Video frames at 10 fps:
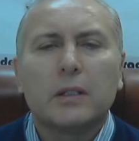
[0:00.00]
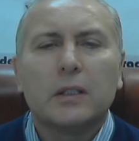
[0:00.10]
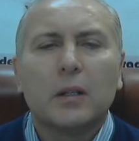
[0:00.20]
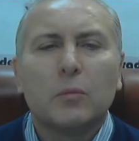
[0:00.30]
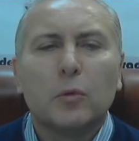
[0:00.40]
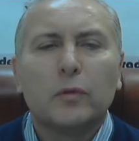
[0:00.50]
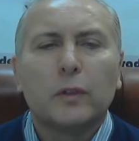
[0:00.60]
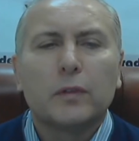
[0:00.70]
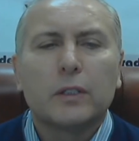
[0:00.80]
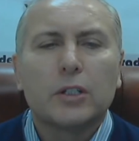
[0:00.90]
домов
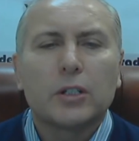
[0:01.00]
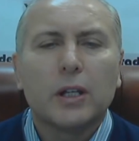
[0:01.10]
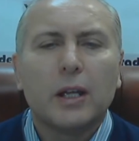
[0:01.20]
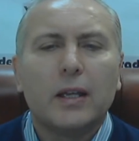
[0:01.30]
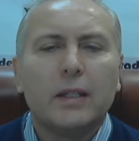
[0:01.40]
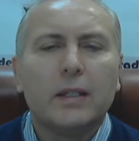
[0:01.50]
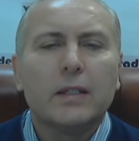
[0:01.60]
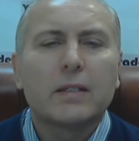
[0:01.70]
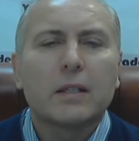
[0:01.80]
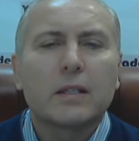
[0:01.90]
в США
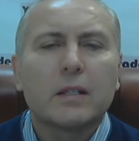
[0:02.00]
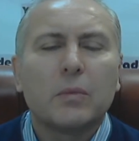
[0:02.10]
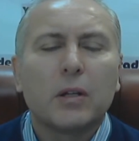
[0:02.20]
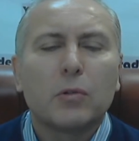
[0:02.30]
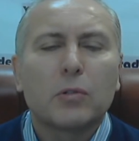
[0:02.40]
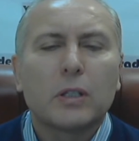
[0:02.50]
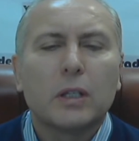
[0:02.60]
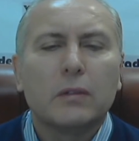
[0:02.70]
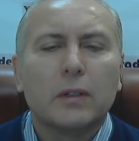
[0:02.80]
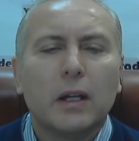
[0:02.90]
из-за
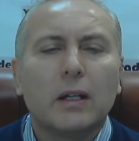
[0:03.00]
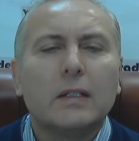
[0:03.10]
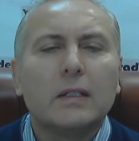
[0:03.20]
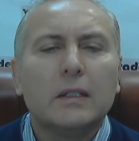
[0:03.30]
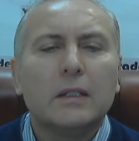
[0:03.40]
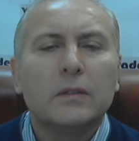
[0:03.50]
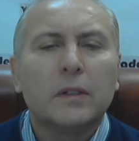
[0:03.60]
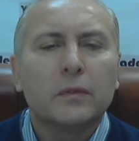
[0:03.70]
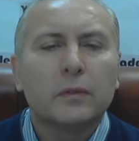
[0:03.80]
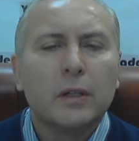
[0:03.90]
заморозки
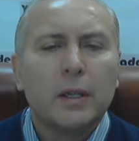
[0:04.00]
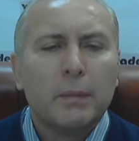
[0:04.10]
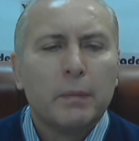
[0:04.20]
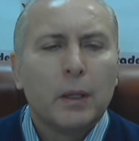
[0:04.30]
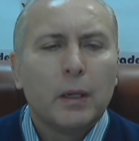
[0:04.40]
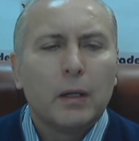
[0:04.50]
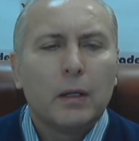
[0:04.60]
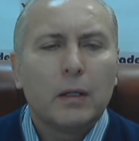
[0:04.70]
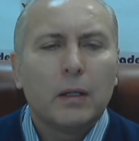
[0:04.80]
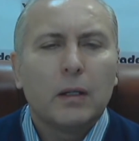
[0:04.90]
активов.
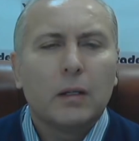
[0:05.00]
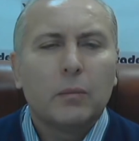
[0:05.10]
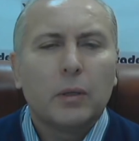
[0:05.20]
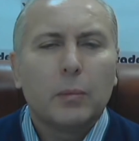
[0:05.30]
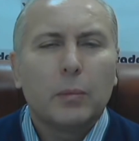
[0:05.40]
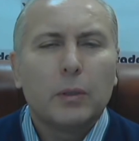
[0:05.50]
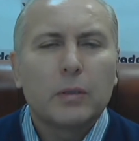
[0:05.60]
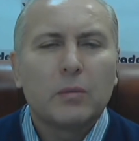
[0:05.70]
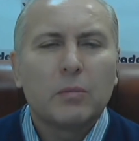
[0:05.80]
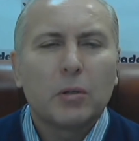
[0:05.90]
А, а,
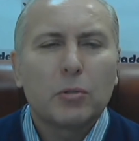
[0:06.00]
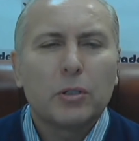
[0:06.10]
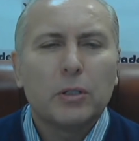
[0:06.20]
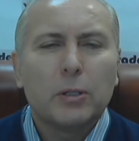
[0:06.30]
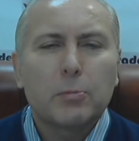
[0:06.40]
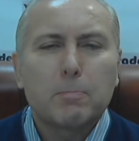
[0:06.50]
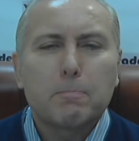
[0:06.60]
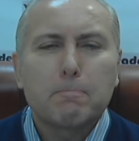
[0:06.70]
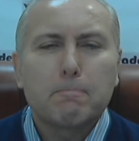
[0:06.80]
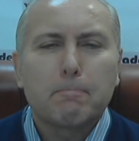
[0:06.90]
заморожены
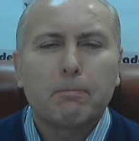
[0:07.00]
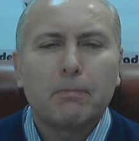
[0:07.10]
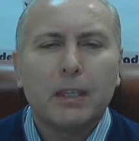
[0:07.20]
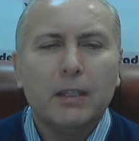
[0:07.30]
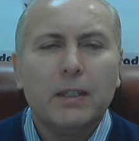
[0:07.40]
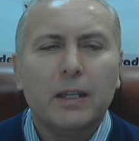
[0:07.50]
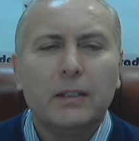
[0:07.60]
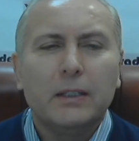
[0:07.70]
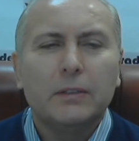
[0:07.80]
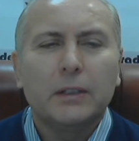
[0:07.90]
такие
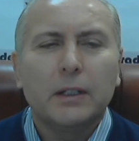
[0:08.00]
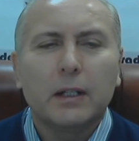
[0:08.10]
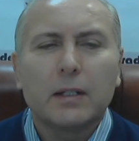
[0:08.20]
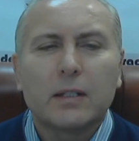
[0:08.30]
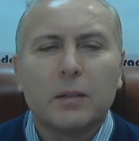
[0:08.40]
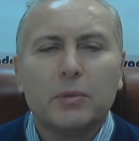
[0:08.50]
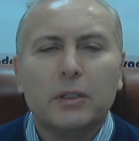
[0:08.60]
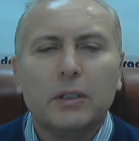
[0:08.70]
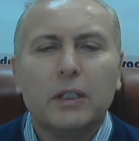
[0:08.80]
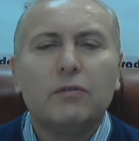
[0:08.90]
активы, как
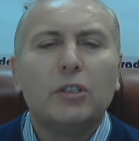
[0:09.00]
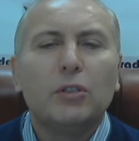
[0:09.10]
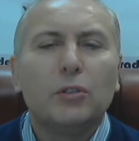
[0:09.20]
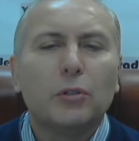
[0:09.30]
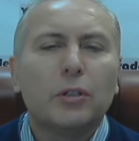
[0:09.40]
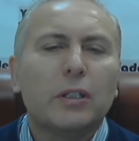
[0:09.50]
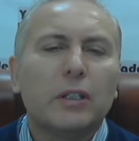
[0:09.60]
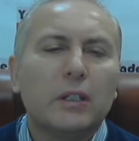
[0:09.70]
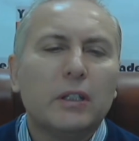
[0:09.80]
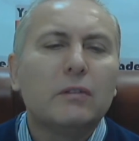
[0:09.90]
особняки в Нью-Йорке
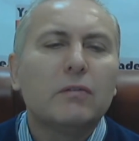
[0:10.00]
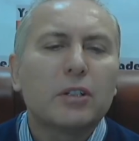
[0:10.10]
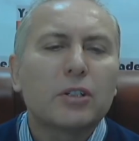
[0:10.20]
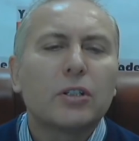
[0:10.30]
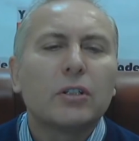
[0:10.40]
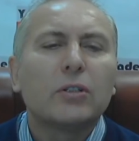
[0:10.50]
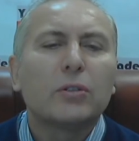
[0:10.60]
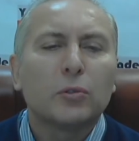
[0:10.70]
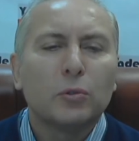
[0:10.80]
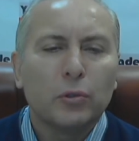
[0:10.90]
и
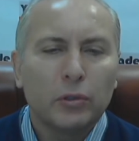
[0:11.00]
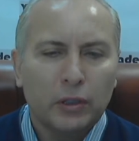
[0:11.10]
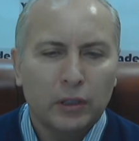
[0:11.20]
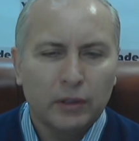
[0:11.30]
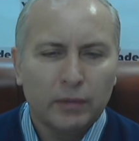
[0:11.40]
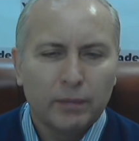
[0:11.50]
Вашингтоне.